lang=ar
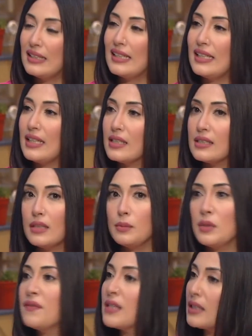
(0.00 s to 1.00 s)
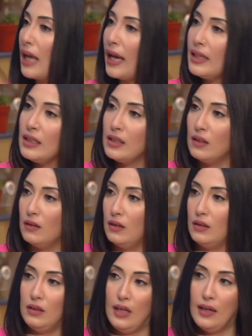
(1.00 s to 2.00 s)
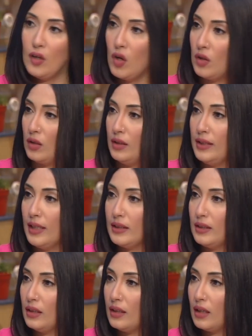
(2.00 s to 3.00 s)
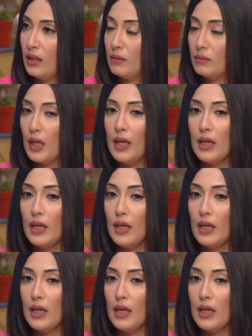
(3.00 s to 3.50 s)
الغيره دي بتفسد اي علاقه يعني احنا